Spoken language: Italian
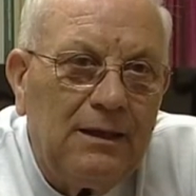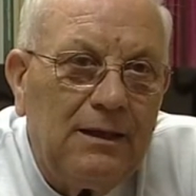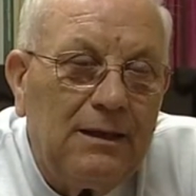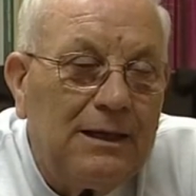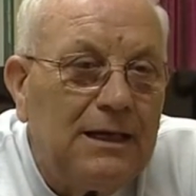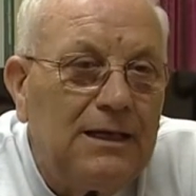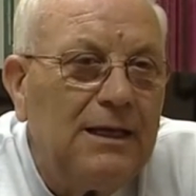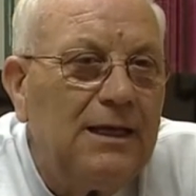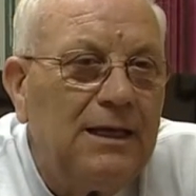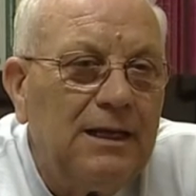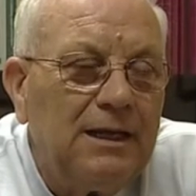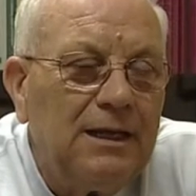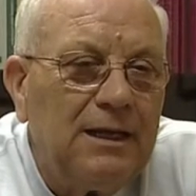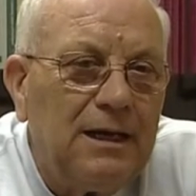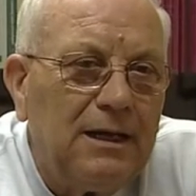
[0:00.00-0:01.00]

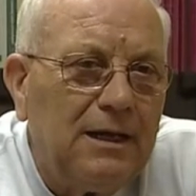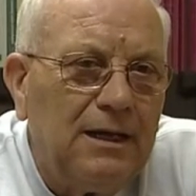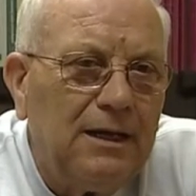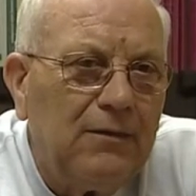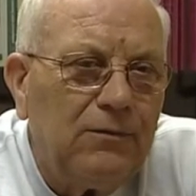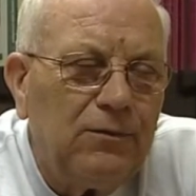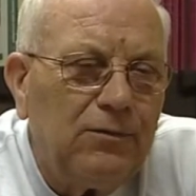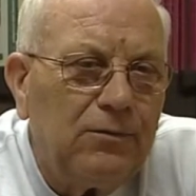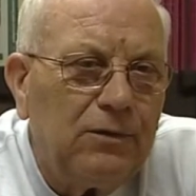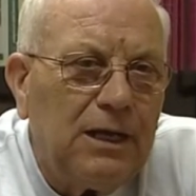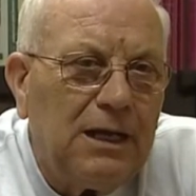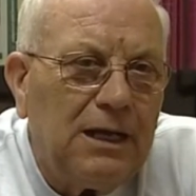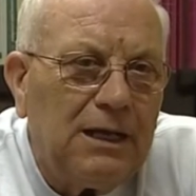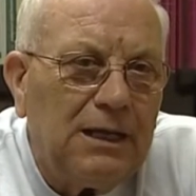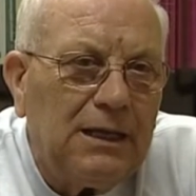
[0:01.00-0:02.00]
Ranieri. Ranieri fu
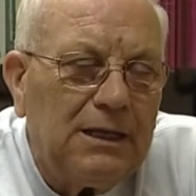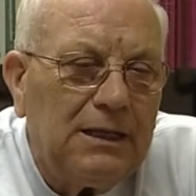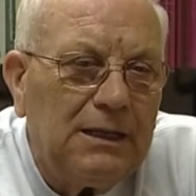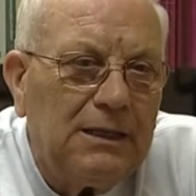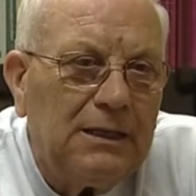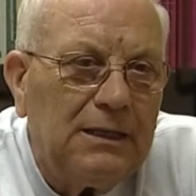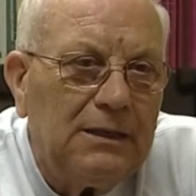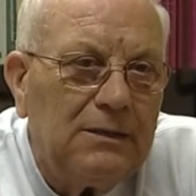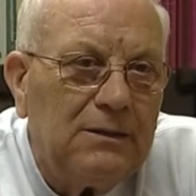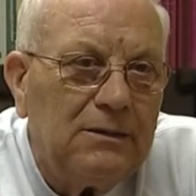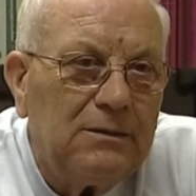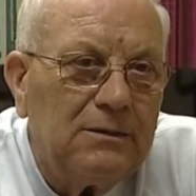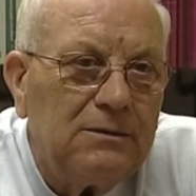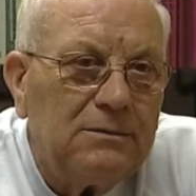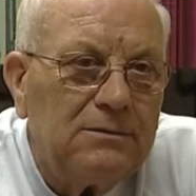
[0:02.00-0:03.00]
una,
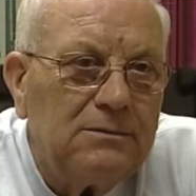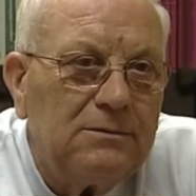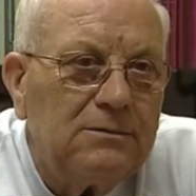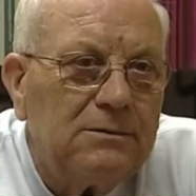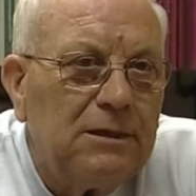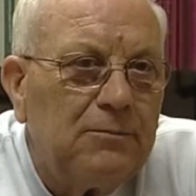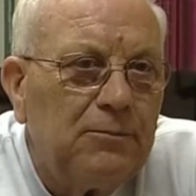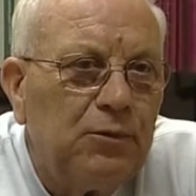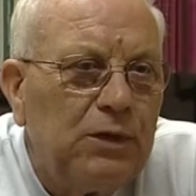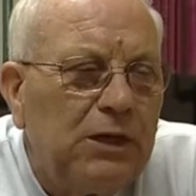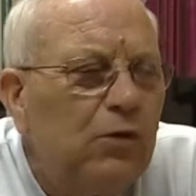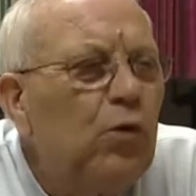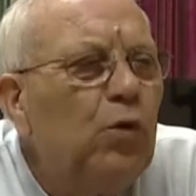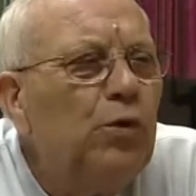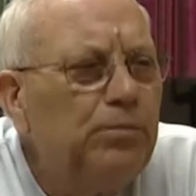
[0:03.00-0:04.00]
una
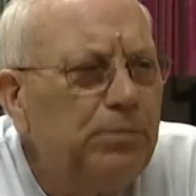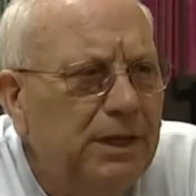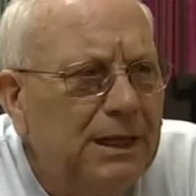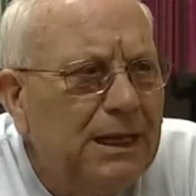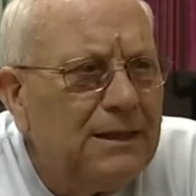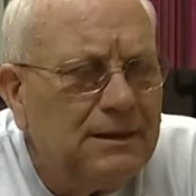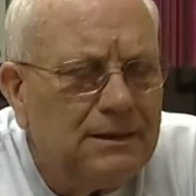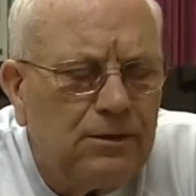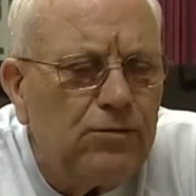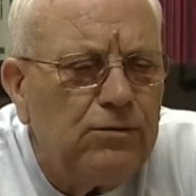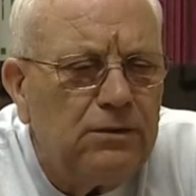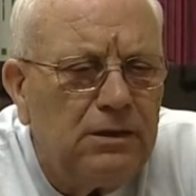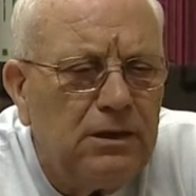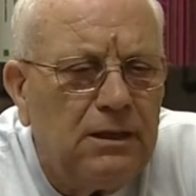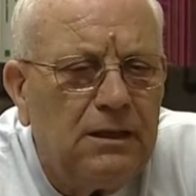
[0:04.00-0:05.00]
pura
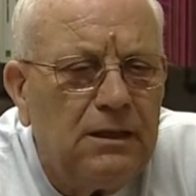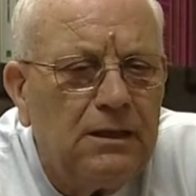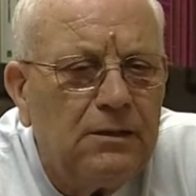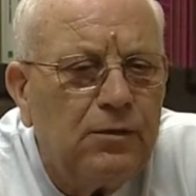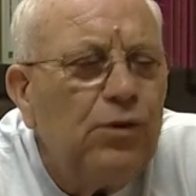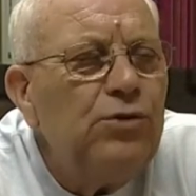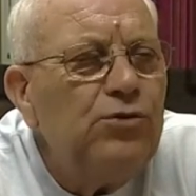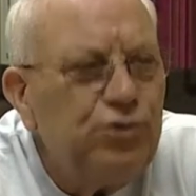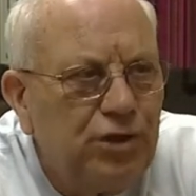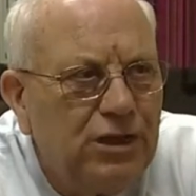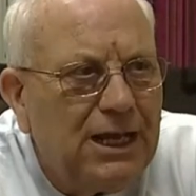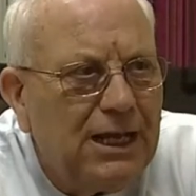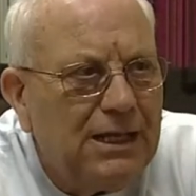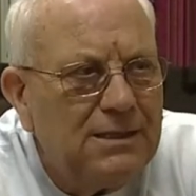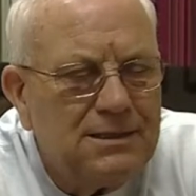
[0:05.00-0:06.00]

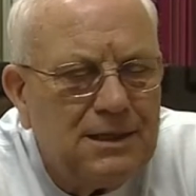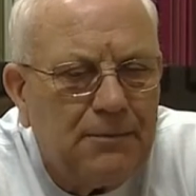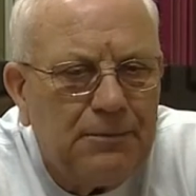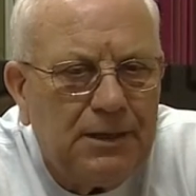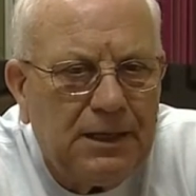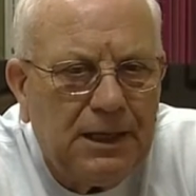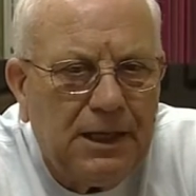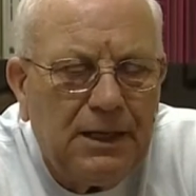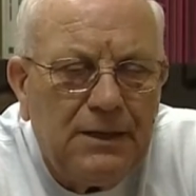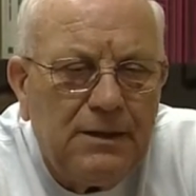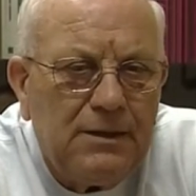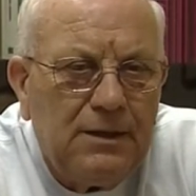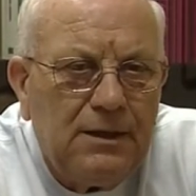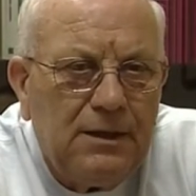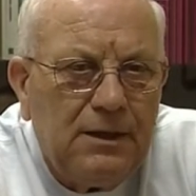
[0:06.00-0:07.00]
coincidenza perché
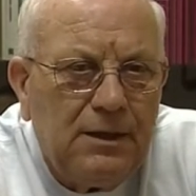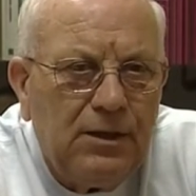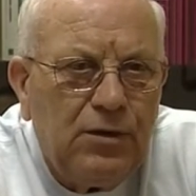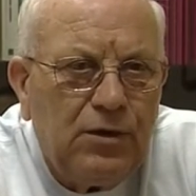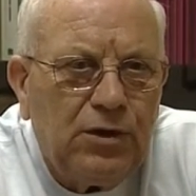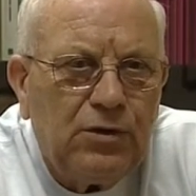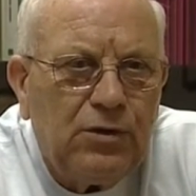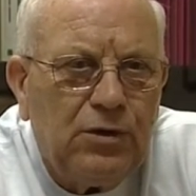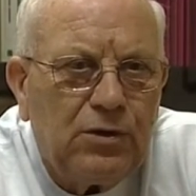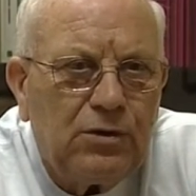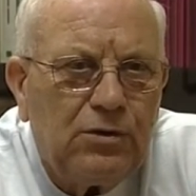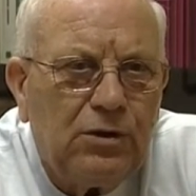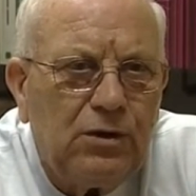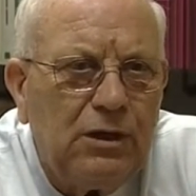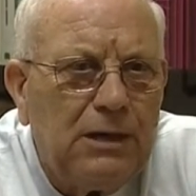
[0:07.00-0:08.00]
io
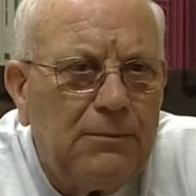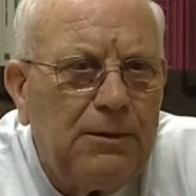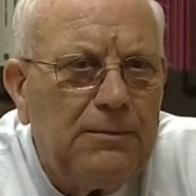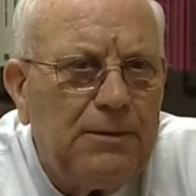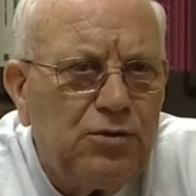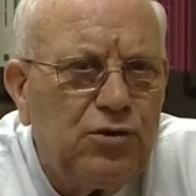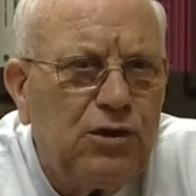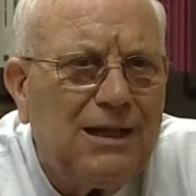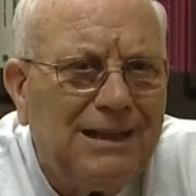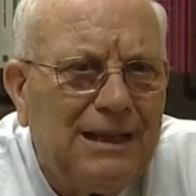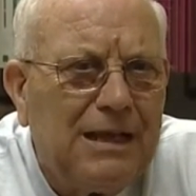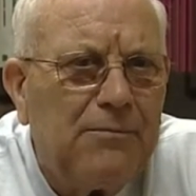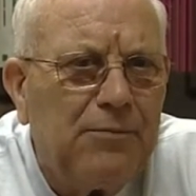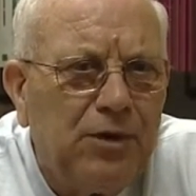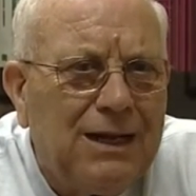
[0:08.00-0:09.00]
ricordo la prima giornata di
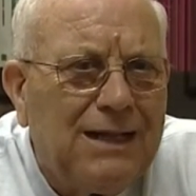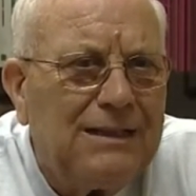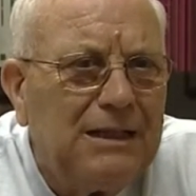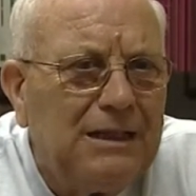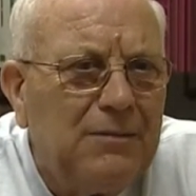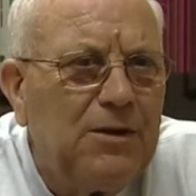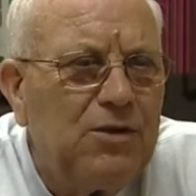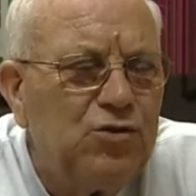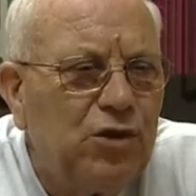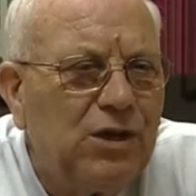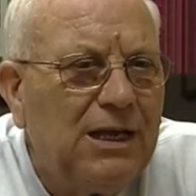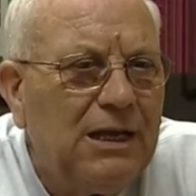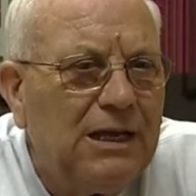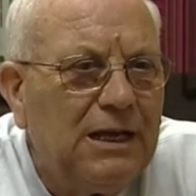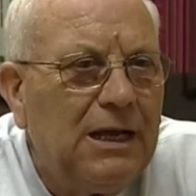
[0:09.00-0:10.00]
campionato andammo a
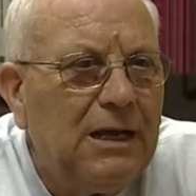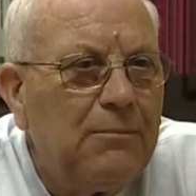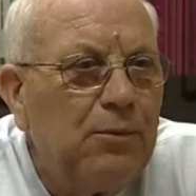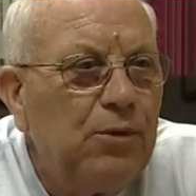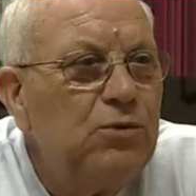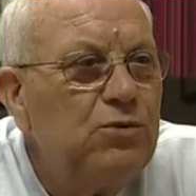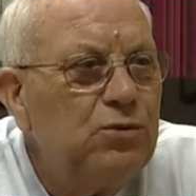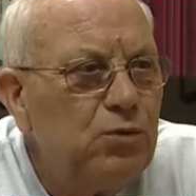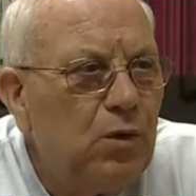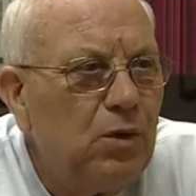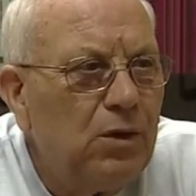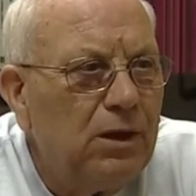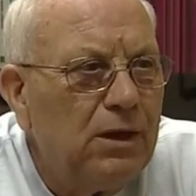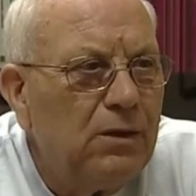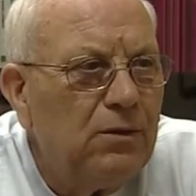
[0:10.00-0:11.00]
giocare a
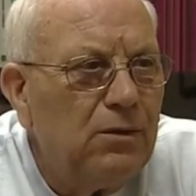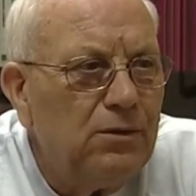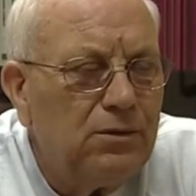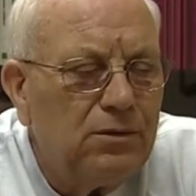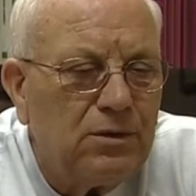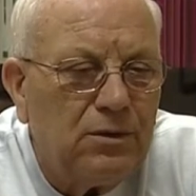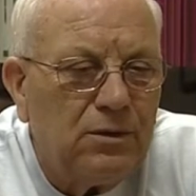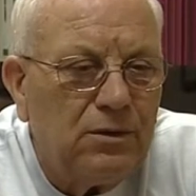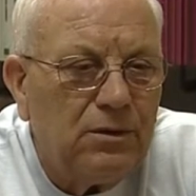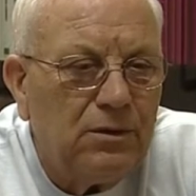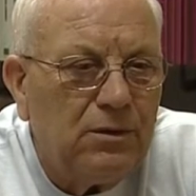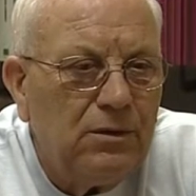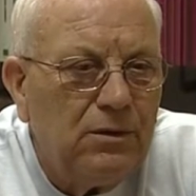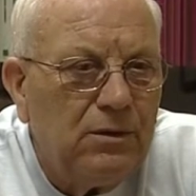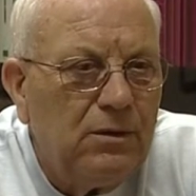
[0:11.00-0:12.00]
Pozzuoli
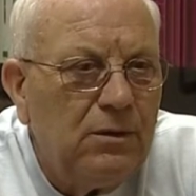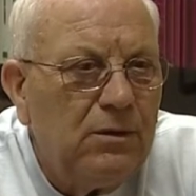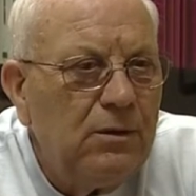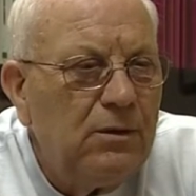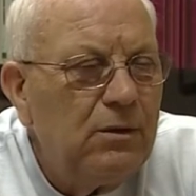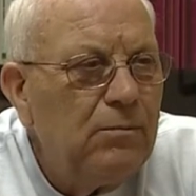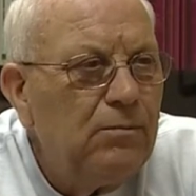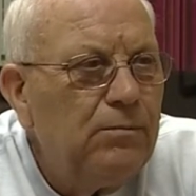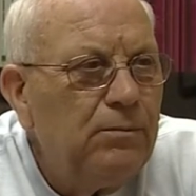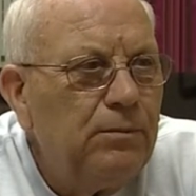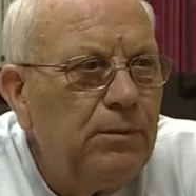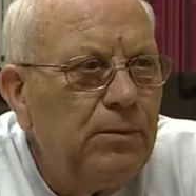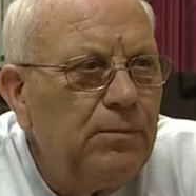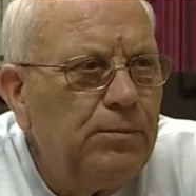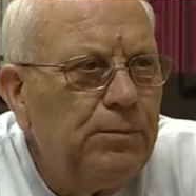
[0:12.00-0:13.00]
contro
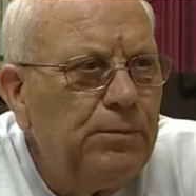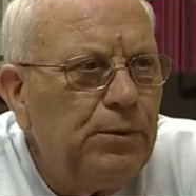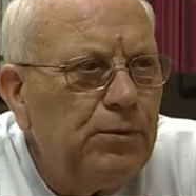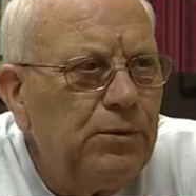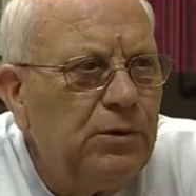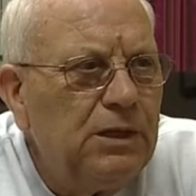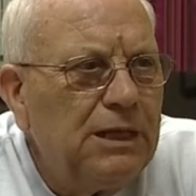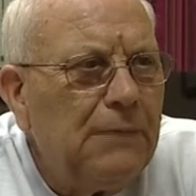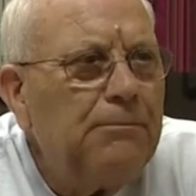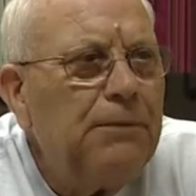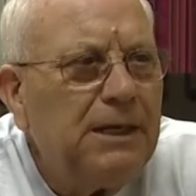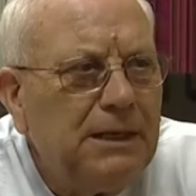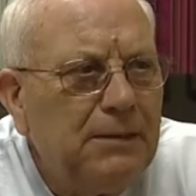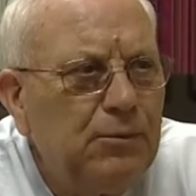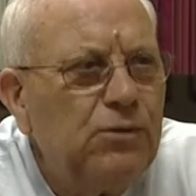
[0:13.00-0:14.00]
Campania, Put,
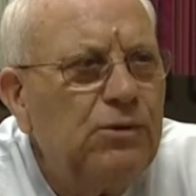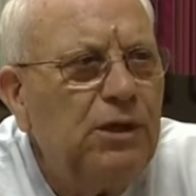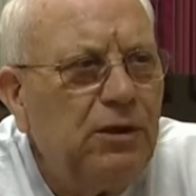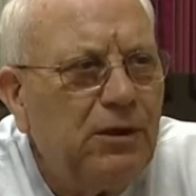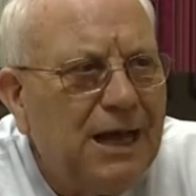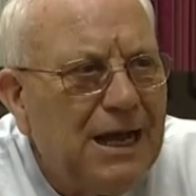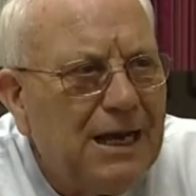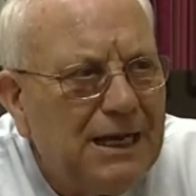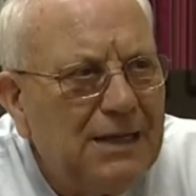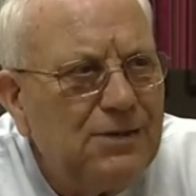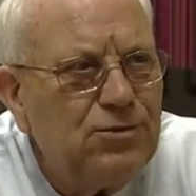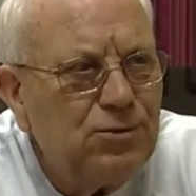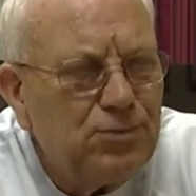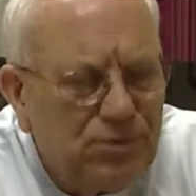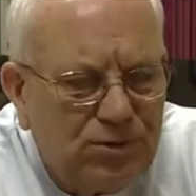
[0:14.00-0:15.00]
Campania Putiolana,
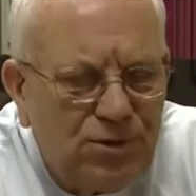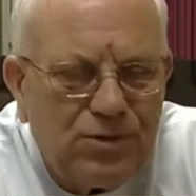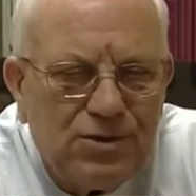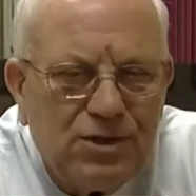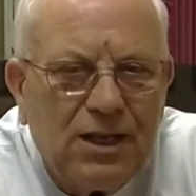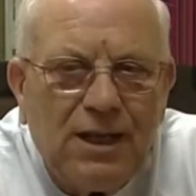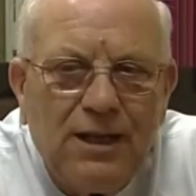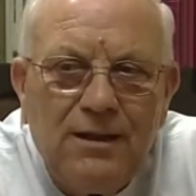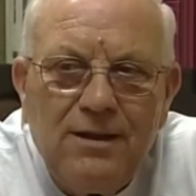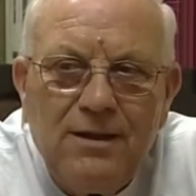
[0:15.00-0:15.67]
giusto? Sì.